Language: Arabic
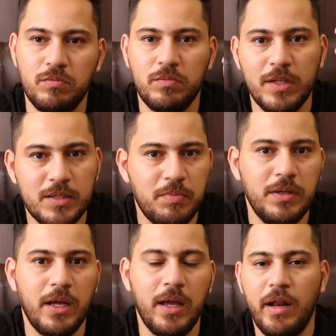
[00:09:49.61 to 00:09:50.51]

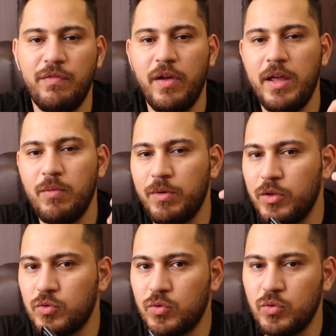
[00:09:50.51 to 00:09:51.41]
نسبيه يعني فهي
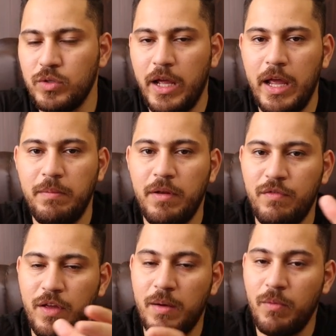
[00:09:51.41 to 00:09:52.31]
ممكن تكون عيب
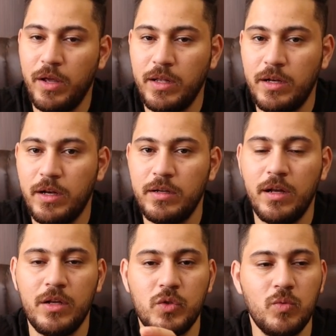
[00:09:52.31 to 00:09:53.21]
لفئه معينه
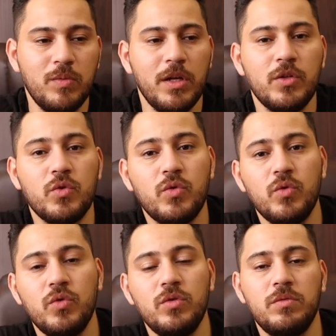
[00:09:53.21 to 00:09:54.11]
للناس وممكن
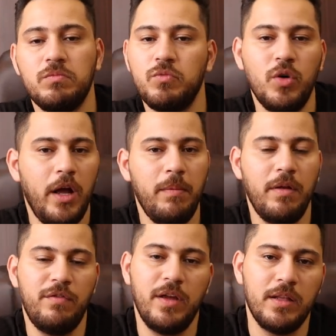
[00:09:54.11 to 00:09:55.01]
تكون مو عيب
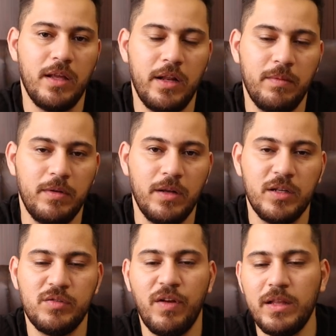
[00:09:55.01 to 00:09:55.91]
لفئه ثانيه من
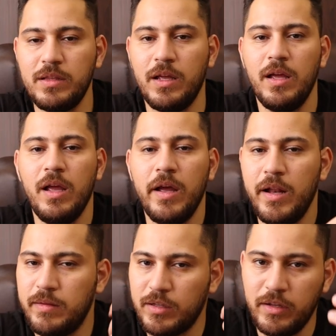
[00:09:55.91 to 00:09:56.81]
الناس فانت
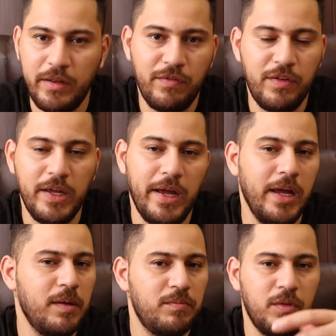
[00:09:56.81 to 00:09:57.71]
اللي تقتنع فيه
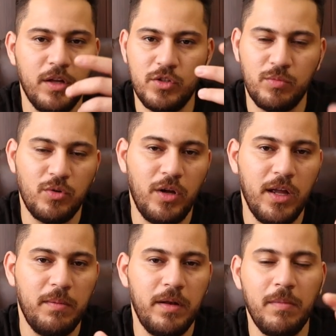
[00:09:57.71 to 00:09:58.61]
عيب اعتبره
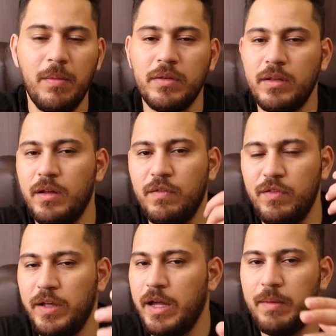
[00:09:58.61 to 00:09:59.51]
عيب اللي ما مقتنع
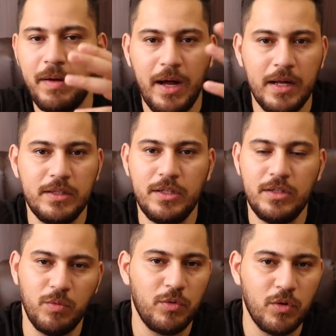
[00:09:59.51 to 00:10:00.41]
فيه عيب عادي
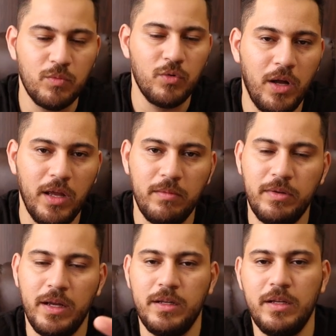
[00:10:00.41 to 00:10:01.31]
اعتبره عيب
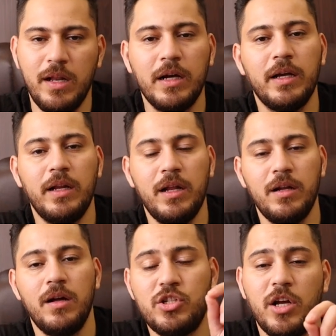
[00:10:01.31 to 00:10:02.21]
يعني لكن
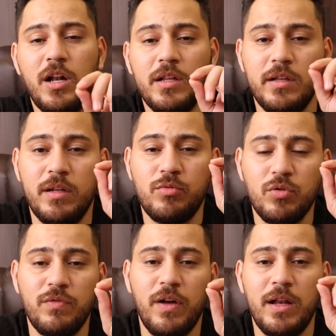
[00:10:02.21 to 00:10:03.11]
انا الشغلات اللي
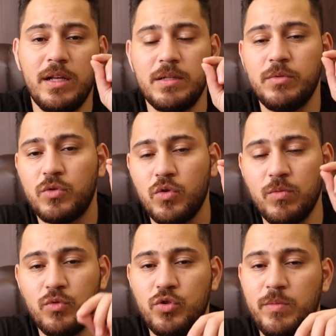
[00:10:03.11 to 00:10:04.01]
بشوفها لازم تكون
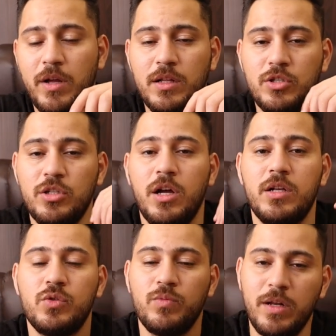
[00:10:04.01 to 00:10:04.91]
موجوده بهذا
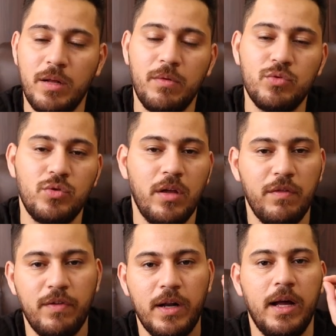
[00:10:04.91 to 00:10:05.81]
الجهاز وما انها موجوده
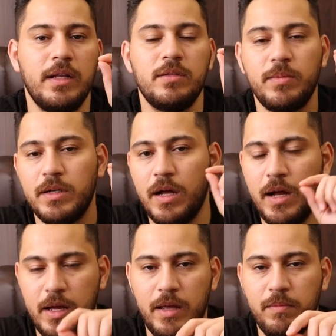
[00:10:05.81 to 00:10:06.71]
فراح اعتبرها
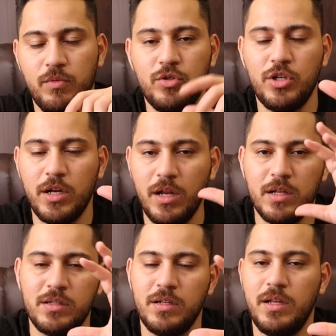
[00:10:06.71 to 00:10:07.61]
عيب
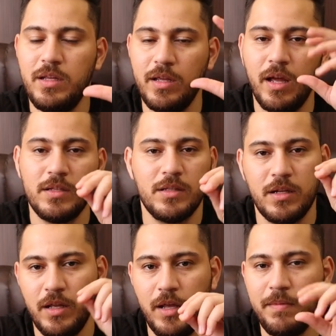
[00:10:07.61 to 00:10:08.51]
والشغلات اللي هي
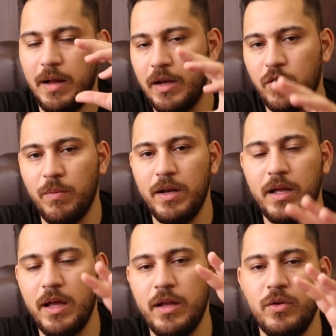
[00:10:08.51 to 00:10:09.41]
اصلا عيب راح لكم
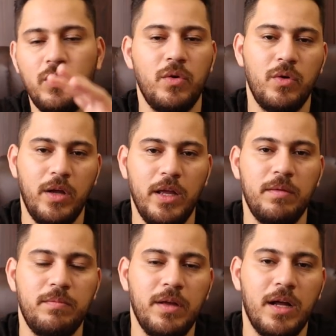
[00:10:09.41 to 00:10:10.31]
عليها انه
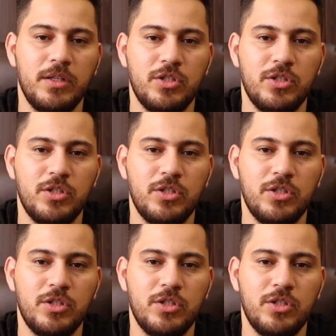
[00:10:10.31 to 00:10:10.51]
عيب بهذا